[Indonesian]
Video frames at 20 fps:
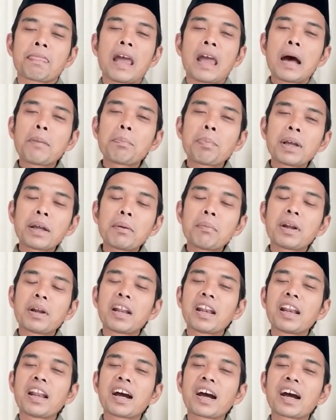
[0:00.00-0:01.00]
Apa yang
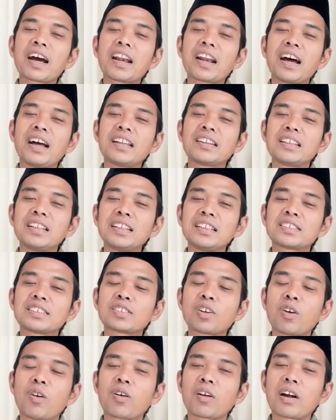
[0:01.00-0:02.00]
menenangkan hati
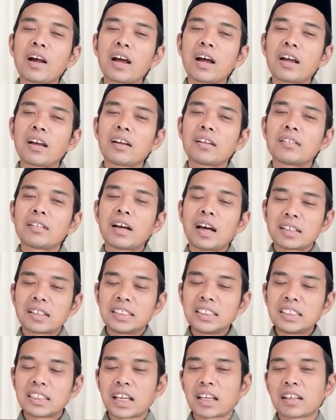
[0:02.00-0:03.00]
seorang
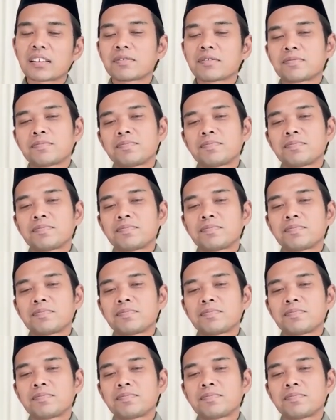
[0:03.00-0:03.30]
arsitek?